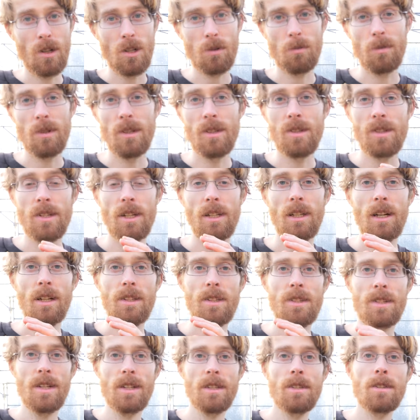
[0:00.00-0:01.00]
Beispiel den
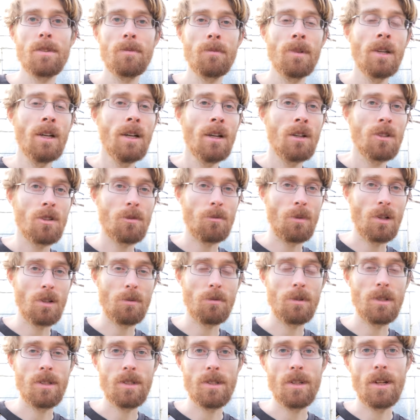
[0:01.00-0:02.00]
Salat setzen. Zum
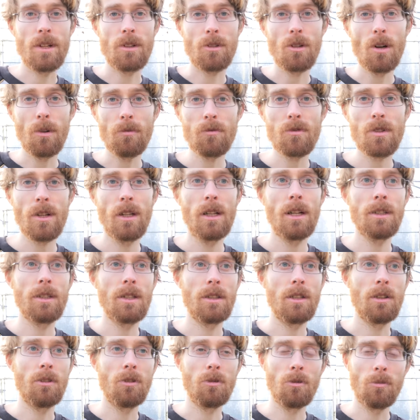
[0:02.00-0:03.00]
Beispiel diesen einen Kopfsalat,
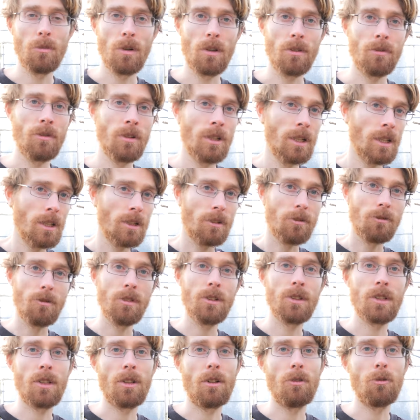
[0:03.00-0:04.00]
der dann über den
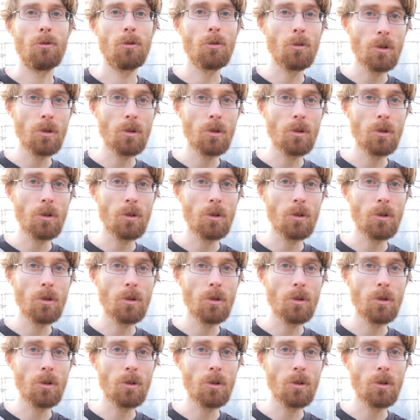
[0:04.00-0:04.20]
Winter dann